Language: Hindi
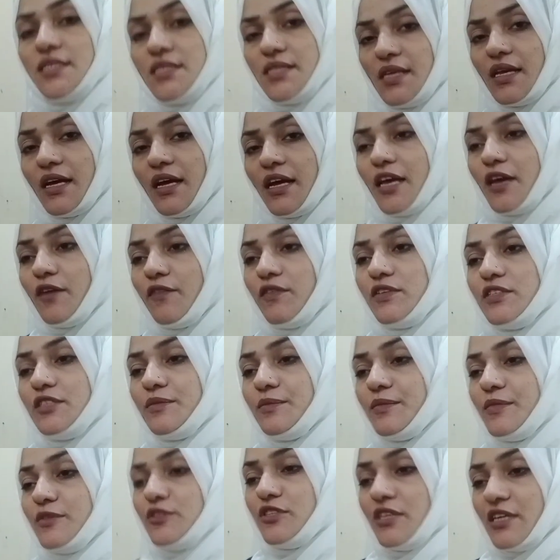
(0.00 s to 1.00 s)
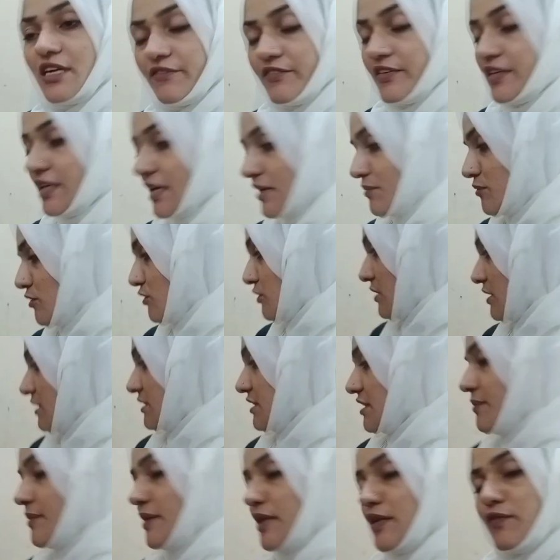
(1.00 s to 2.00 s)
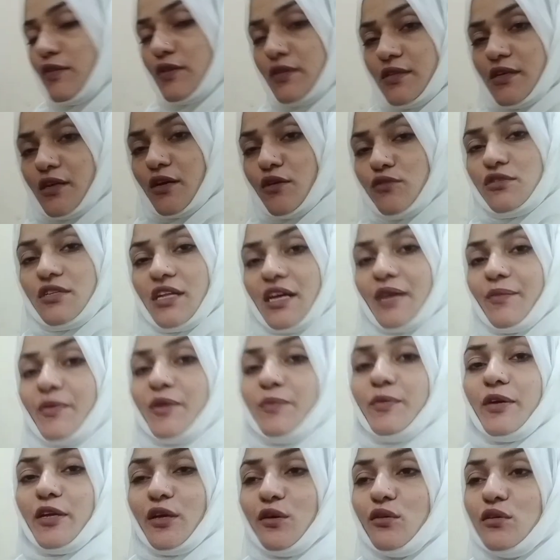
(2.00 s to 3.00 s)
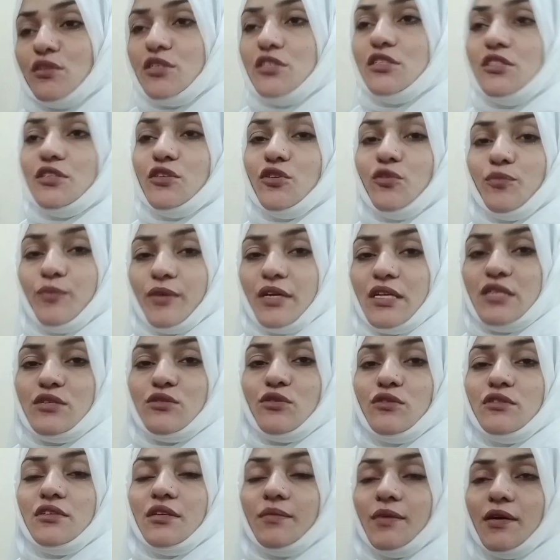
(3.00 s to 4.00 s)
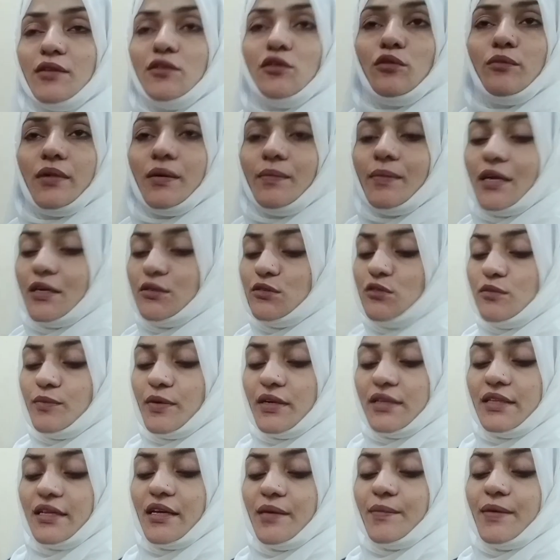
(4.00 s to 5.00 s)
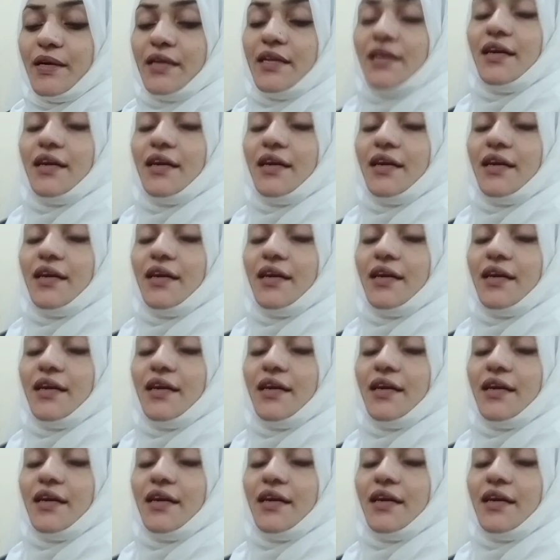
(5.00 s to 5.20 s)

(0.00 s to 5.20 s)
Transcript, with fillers: से आया मम्मी मुझे काफ़ी टाइम हो गया था मैंने वर्दा को सुलाया मैंने बड़ी कोशिश की ऊपर ही सो जाए मैं धूमे बैठ दूँ पर नहीं बैठी